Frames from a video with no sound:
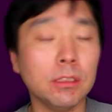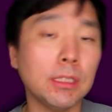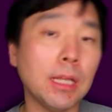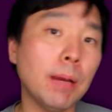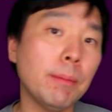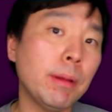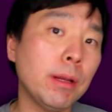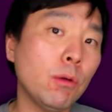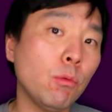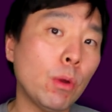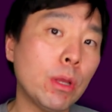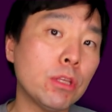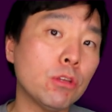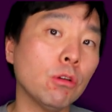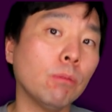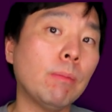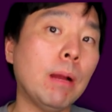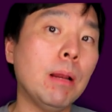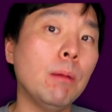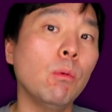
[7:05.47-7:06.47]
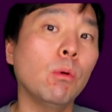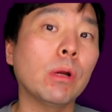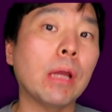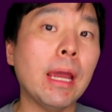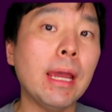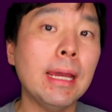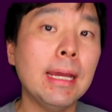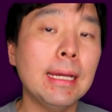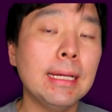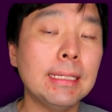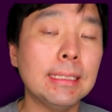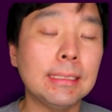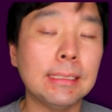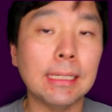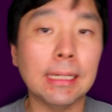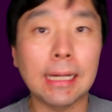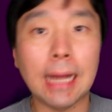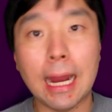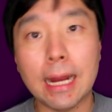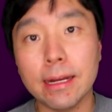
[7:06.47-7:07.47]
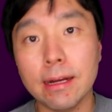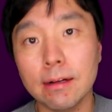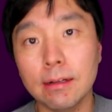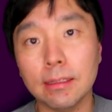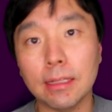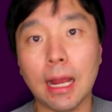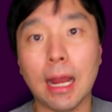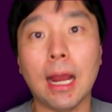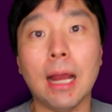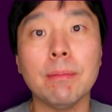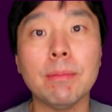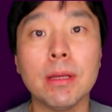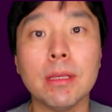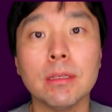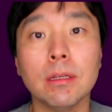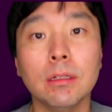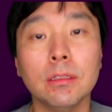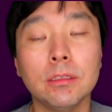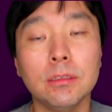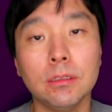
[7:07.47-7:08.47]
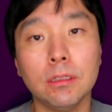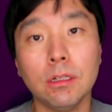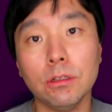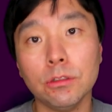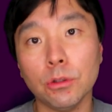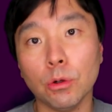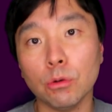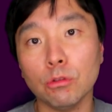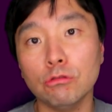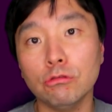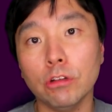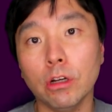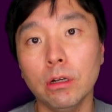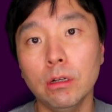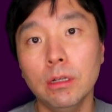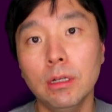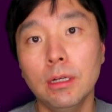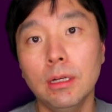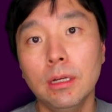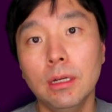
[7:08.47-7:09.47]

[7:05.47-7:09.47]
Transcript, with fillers: 그 다음에는 왼쪽 발목에 이제 가격을 당하면서 쓰러졌고요.